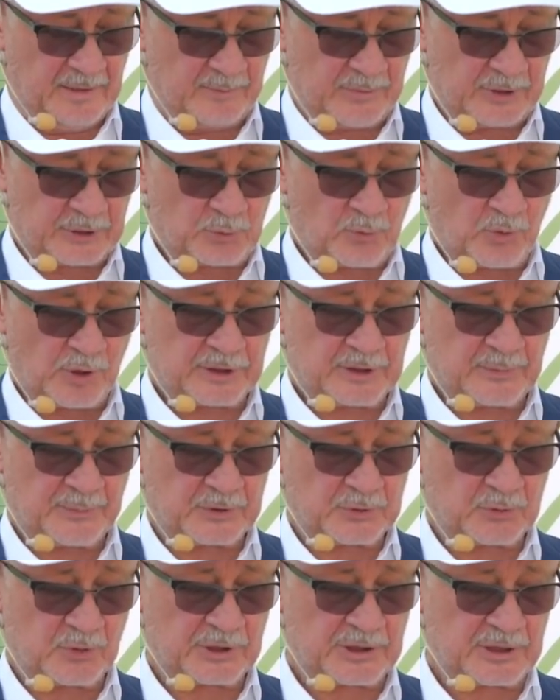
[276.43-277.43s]
При скорости
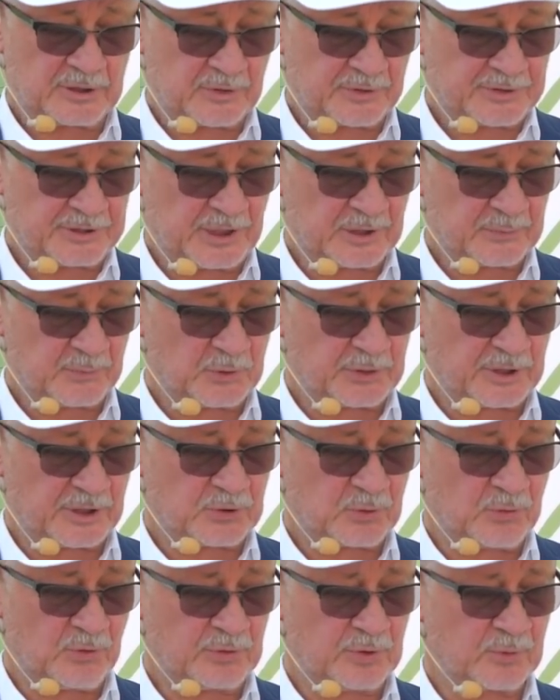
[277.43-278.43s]
500 км в час будут
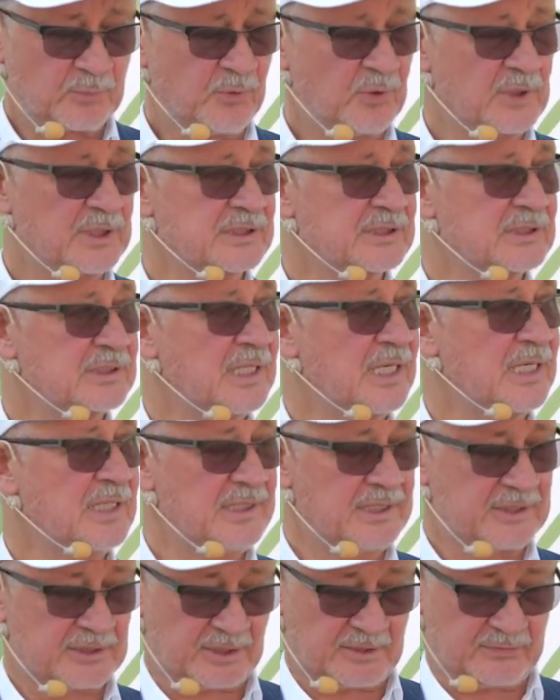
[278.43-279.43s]
расходовать более 100
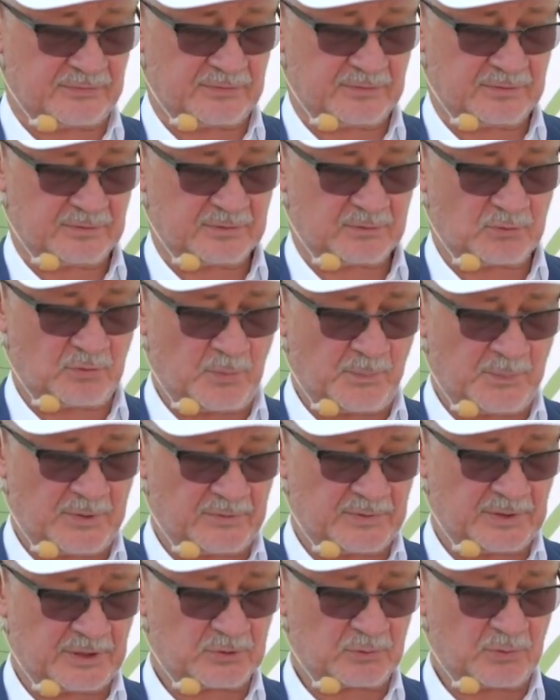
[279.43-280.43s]
литров
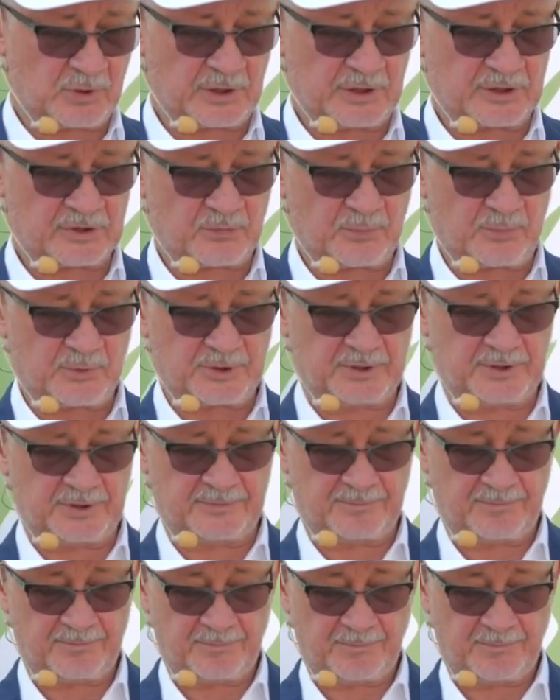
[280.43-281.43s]
топлива на 100 км пути.